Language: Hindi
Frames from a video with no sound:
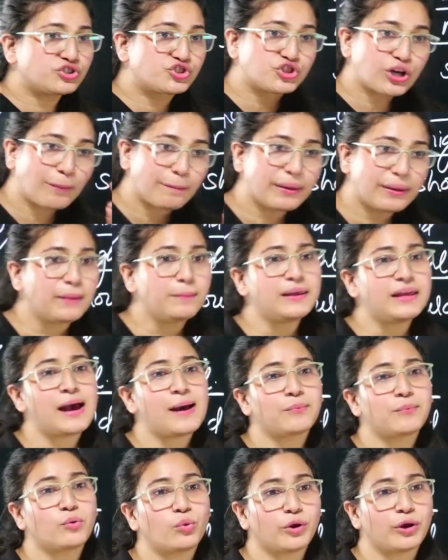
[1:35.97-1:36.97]
जब भी भी
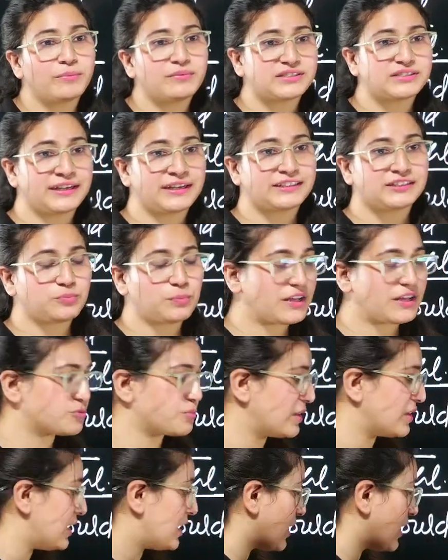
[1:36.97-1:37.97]
आपको कोई भी सेंटेंस पास्ट में
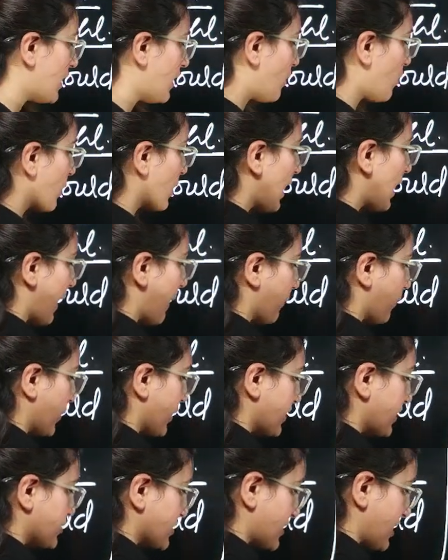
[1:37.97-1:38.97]
दिया गया होगा आपको ये
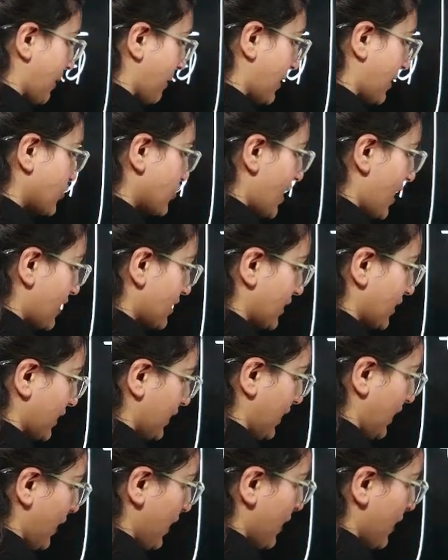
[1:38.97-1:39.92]
चीज़ हमेशा याद रखनी है